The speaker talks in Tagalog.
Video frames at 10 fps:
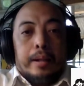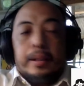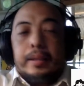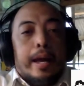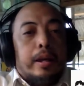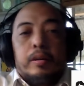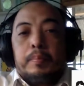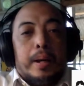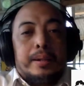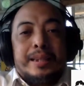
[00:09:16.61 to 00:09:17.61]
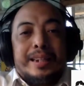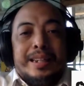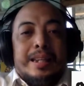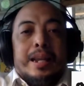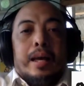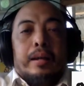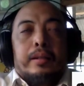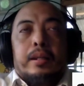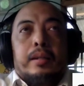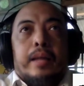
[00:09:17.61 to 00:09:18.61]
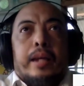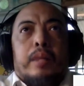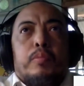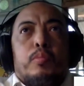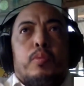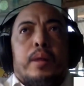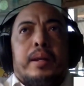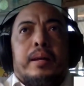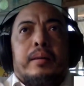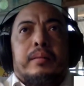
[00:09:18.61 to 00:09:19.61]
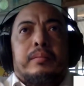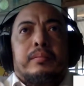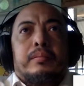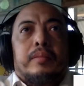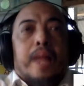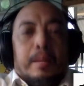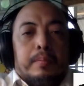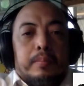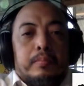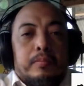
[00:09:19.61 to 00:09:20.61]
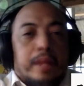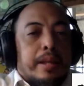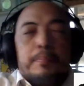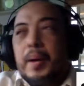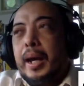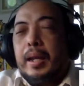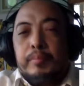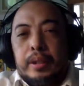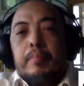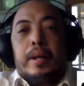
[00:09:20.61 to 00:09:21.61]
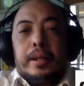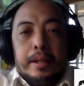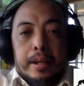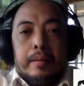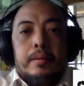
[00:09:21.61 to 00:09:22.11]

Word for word: Hindi tayo pang sarili lang. Hindi lang tayo nabubuhay na wala. Wala tayong pakialam sa iba, hindi.